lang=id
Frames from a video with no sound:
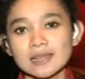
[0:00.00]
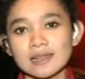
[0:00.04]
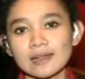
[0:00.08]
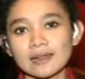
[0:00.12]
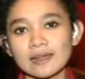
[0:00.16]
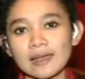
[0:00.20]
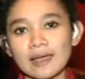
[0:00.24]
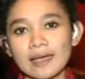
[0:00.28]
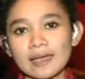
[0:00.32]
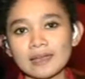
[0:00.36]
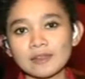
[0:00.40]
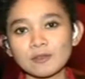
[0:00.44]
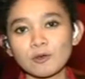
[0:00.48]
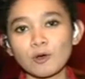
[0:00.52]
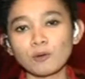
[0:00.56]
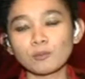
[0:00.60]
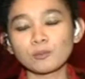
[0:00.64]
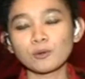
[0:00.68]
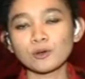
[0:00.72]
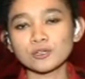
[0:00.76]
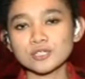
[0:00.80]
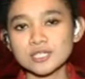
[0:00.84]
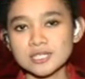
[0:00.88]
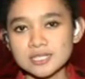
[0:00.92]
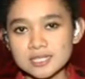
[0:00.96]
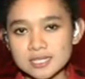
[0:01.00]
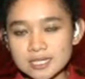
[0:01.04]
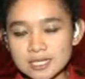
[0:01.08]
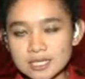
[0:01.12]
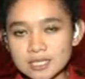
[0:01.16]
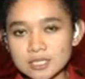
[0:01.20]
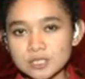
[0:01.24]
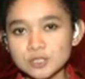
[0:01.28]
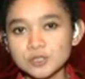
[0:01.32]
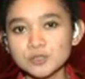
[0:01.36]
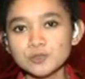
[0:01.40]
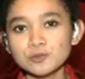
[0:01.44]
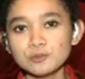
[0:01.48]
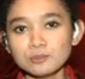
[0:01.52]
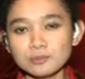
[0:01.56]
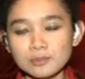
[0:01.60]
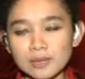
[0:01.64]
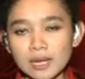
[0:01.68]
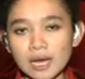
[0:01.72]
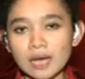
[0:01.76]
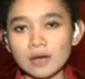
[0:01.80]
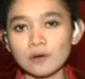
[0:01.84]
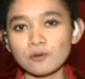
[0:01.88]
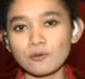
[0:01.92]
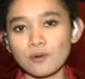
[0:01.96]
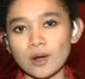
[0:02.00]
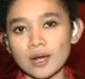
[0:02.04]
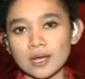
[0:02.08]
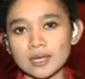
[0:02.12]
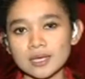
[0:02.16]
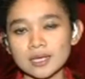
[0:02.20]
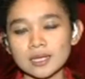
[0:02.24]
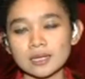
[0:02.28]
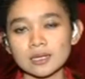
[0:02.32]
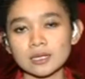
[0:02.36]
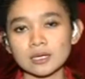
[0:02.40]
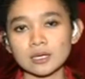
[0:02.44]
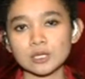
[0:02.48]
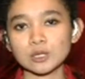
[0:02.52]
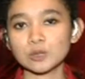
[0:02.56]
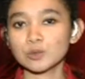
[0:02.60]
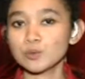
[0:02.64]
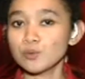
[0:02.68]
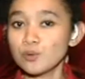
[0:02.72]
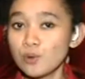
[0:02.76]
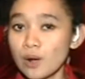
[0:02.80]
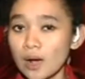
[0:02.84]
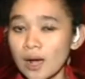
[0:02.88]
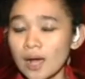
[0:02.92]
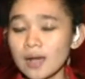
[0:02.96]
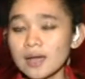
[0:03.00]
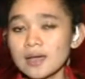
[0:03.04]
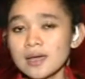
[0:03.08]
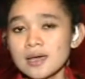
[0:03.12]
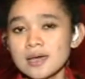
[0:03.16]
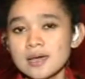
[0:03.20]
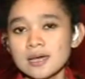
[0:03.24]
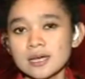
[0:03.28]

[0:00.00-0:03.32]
terkait komposisi jumlah wakil ketua,